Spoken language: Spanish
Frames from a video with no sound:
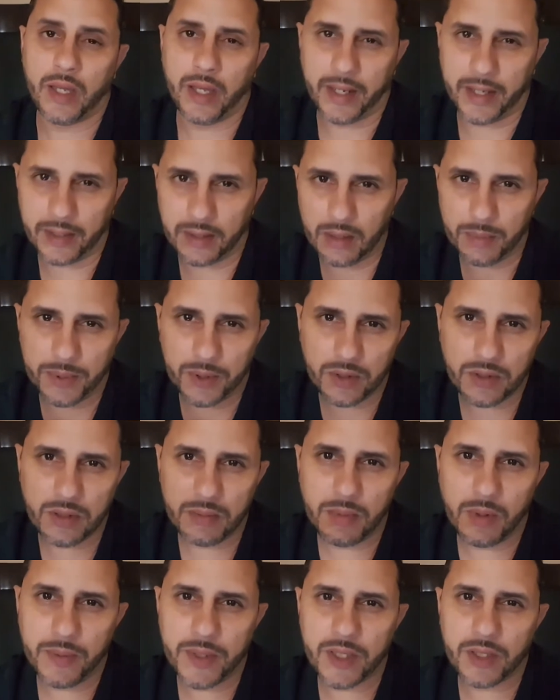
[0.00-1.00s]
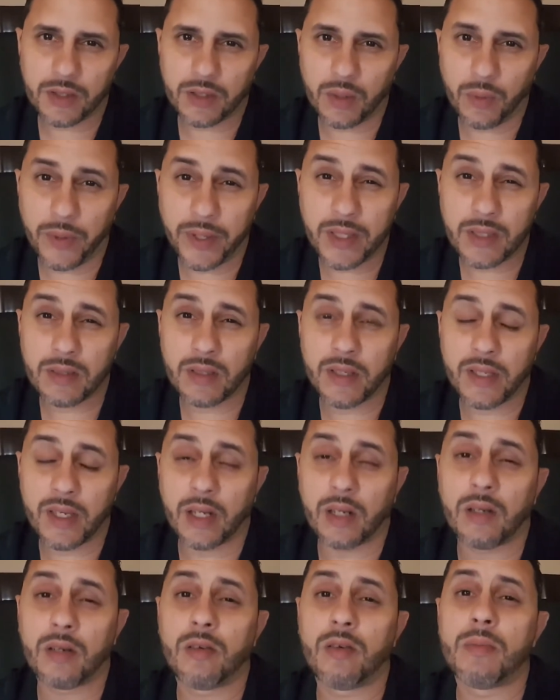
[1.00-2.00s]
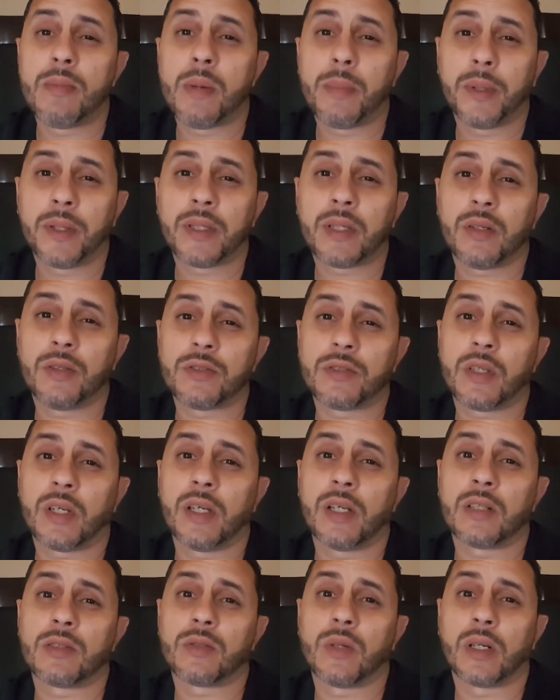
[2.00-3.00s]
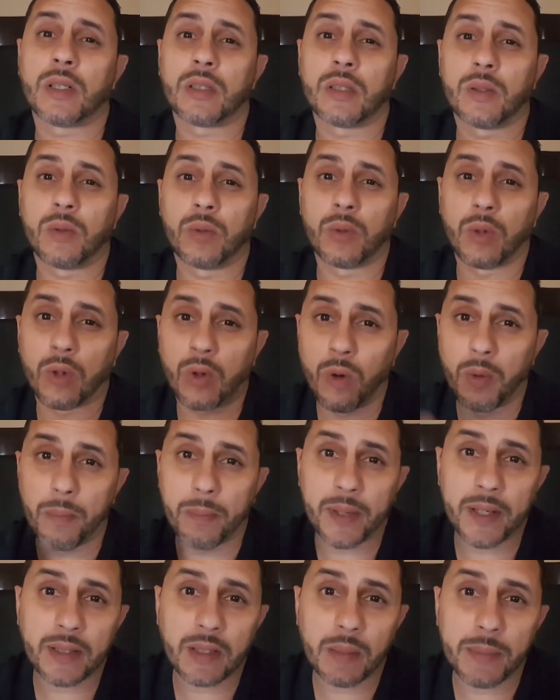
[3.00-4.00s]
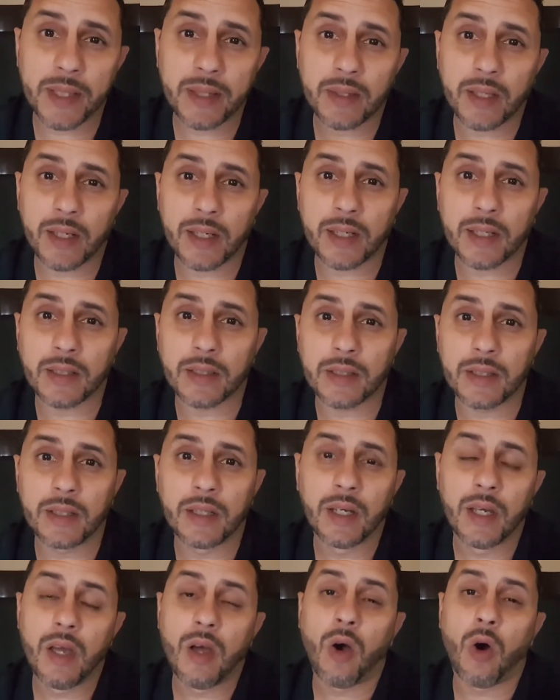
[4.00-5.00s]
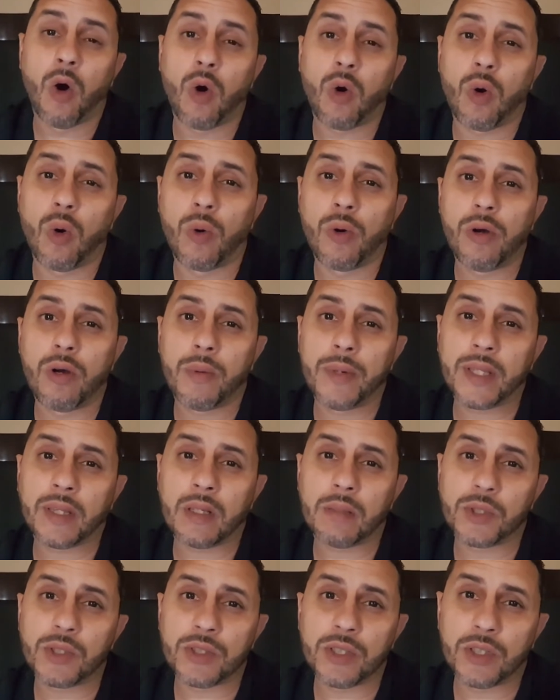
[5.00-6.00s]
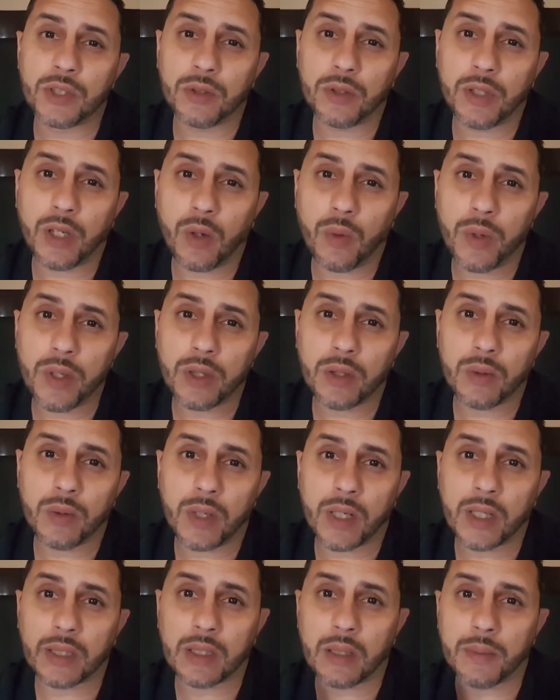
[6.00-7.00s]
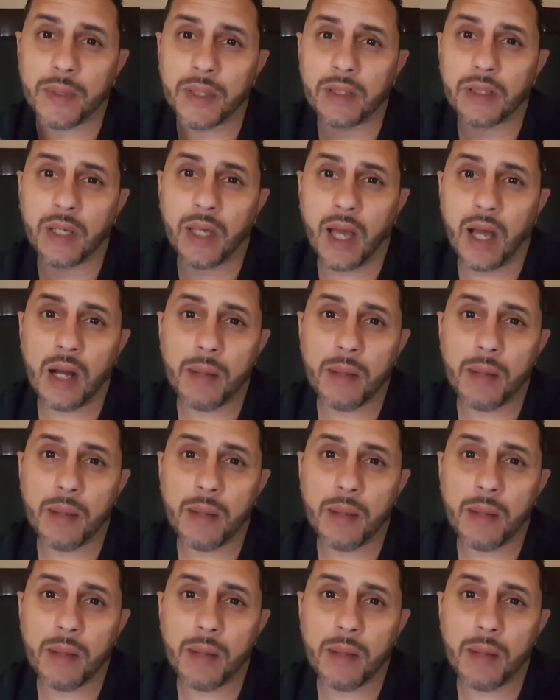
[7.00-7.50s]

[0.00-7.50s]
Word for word: en este próximo video te voy a enseñar cómo puedes conseguir esos artículos completamente gratis o con un 90% de descuento a través de